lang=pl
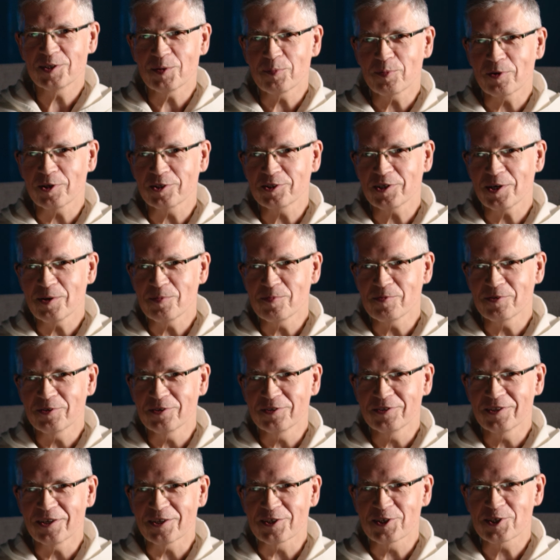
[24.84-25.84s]
zapraszamy
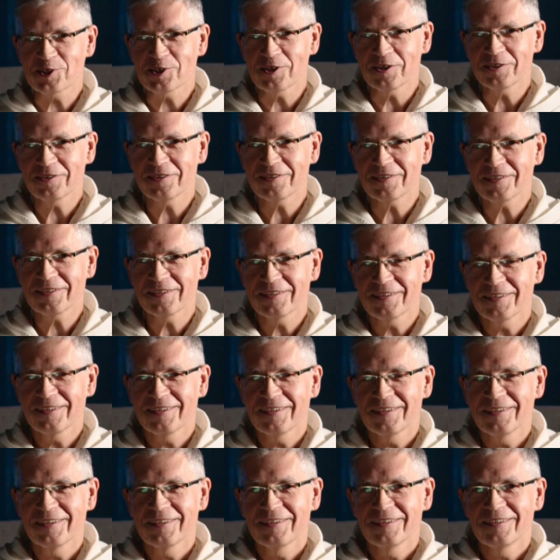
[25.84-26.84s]
na scenę
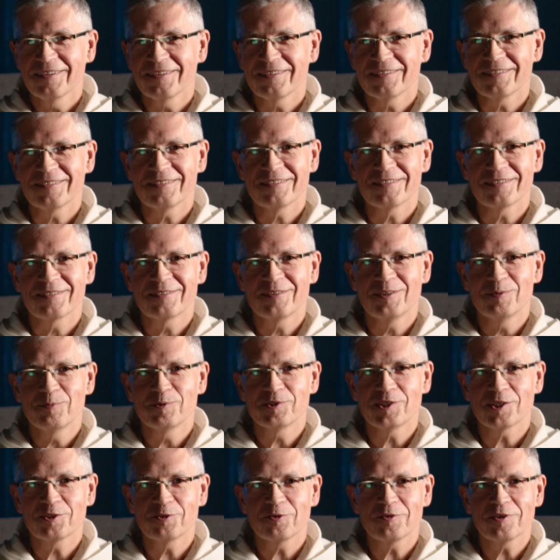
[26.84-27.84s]
e,
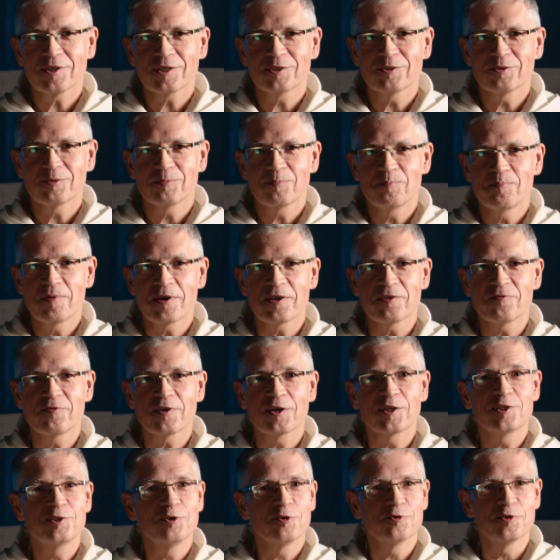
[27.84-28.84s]
komentatora
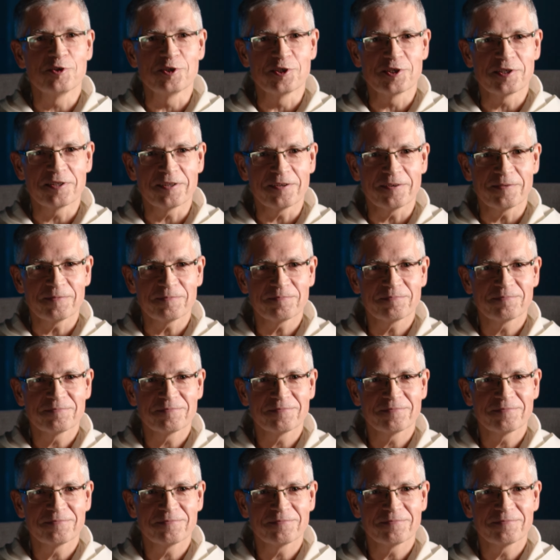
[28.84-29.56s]
perfekcjonistę.